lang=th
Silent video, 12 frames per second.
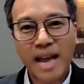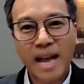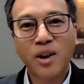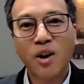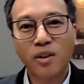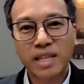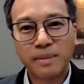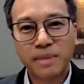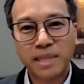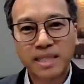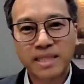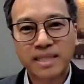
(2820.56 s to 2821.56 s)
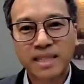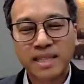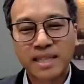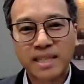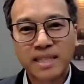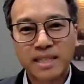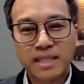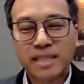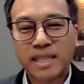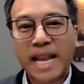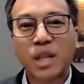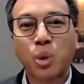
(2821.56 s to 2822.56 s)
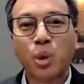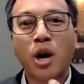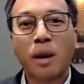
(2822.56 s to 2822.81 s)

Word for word: หาของที่มันแสดงตั